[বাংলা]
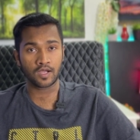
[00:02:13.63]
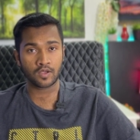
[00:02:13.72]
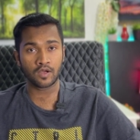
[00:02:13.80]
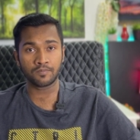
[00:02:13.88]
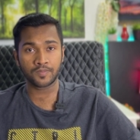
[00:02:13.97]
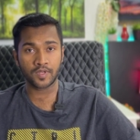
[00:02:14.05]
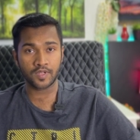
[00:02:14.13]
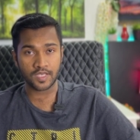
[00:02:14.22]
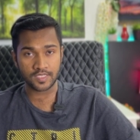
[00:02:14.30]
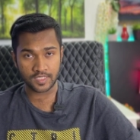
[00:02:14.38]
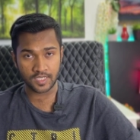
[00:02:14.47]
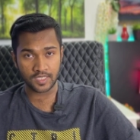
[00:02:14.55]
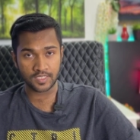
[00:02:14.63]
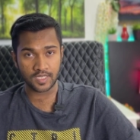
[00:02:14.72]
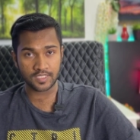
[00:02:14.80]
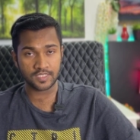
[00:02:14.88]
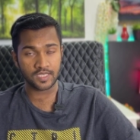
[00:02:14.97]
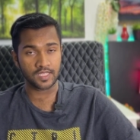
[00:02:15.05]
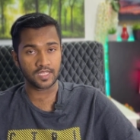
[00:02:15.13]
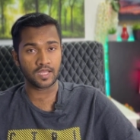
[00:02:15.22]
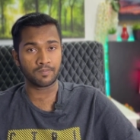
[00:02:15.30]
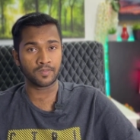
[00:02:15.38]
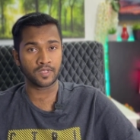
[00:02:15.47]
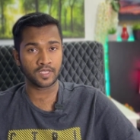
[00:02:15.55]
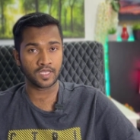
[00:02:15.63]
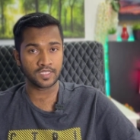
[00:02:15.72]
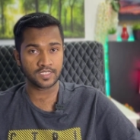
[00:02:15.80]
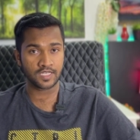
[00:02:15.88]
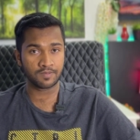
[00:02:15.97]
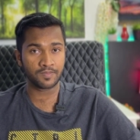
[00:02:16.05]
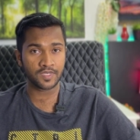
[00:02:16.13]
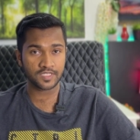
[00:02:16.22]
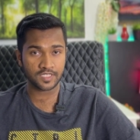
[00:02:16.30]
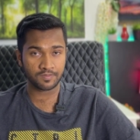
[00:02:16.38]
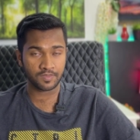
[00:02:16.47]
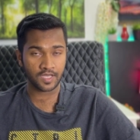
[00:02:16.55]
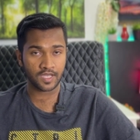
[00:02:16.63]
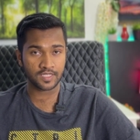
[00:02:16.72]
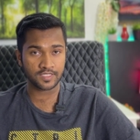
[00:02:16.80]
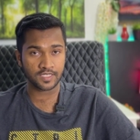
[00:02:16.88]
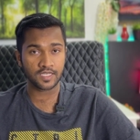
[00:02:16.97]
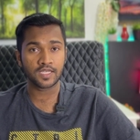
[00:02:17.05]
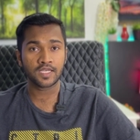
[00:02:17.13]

কম্পিউটার স্ক্রিনে যাচ্ছি এবং আপনাদেরকে স্টেপ বাই স্টেপ দেখাচ্ছি